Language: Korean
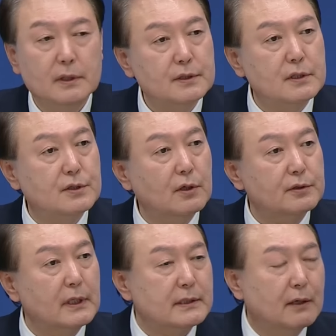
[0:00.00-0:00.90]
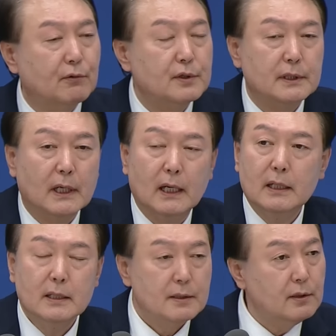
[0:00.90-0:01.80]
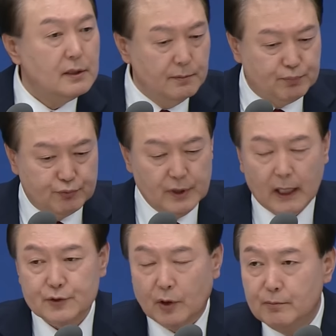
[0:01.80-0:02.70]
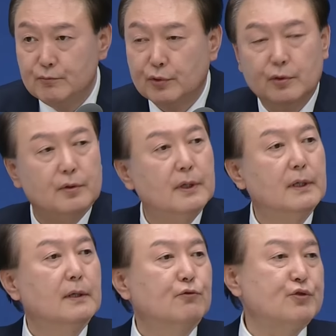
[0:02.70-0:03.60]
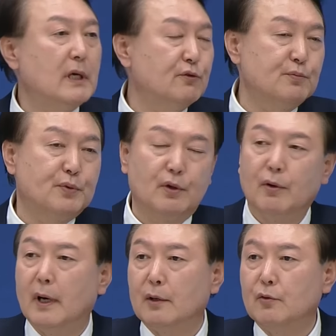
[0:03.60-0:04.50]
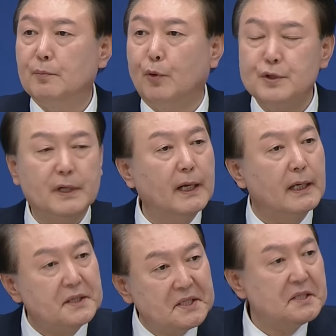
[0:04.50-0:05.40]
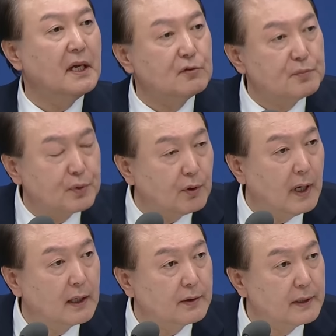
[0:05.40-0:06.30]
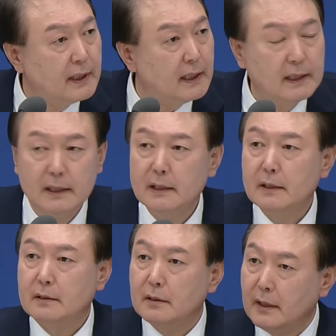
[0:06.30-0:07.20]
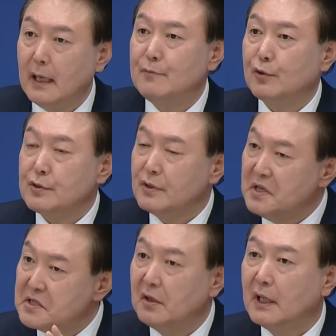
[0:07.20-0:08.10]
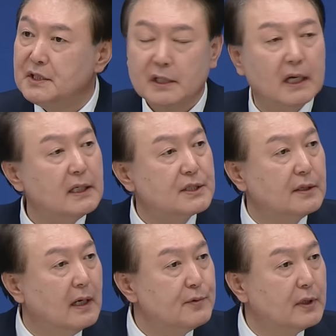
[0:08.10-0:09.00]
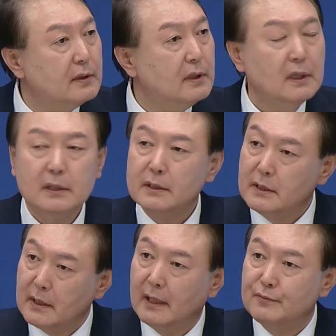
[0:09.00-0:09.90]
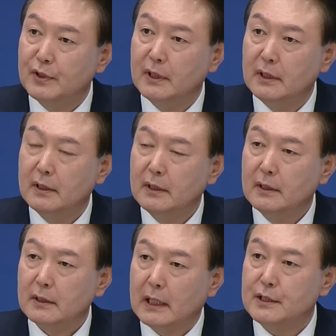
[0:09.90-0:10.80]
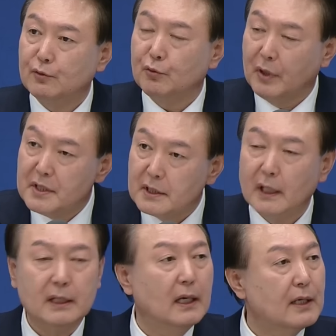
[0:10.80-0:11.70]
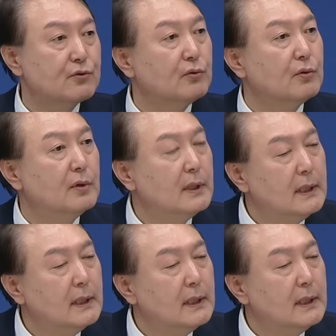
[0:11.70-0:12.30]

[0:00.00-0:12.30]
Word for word: 지적 재산권이다 이, 이 분야가 전부 투자도 필요하고 본인에게는 희생도 필요한 건데 그렇게 함으로써 일정한 시간이 지나면은 이 사람들이 다시 또 굉장히 아주